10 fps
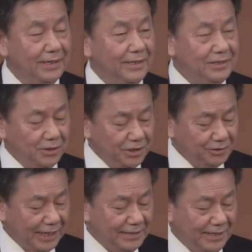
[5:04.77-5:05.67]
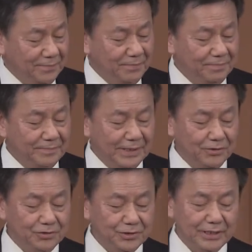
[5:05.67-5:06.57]
一九六三年美
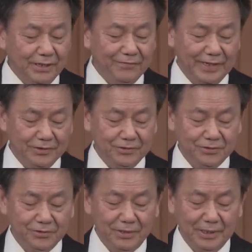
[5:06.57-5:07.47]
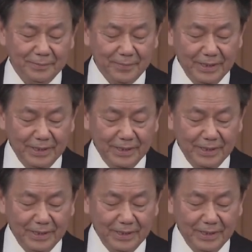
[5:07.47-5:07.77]
国最高法院通过